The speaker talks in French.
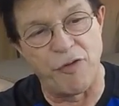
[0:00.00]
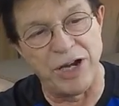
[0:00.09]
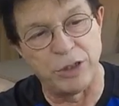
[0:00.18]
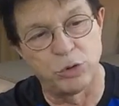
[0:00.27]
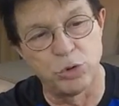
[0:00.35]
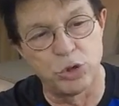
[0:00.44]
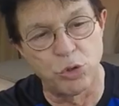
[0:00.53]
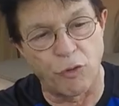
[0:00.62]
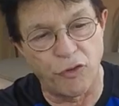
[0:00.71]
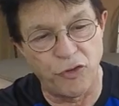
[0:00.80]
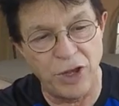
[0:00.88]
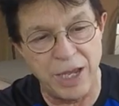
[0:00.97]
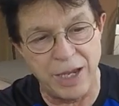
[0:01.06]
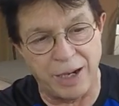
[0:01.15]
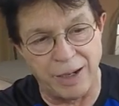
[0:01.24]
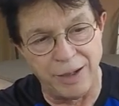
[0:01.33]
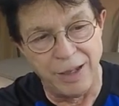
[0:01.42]
Il fallait toujours
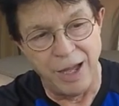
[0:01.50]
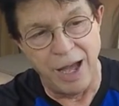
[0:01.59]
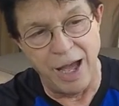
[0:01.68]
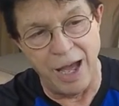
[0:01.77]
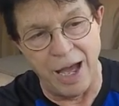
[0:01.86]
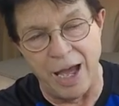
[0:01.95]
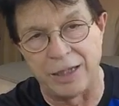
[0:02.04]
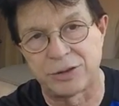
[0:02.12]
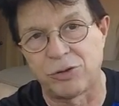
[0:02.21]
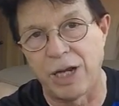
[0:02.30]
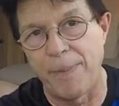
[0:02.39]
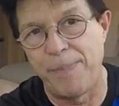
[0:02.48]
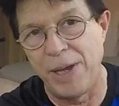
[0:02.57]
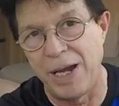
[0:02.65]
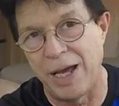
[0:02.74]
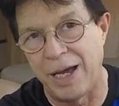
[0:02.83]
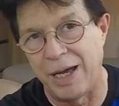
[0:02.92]
faire ce qu'on
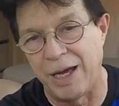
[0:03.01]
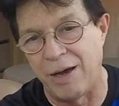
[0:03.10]
appelle un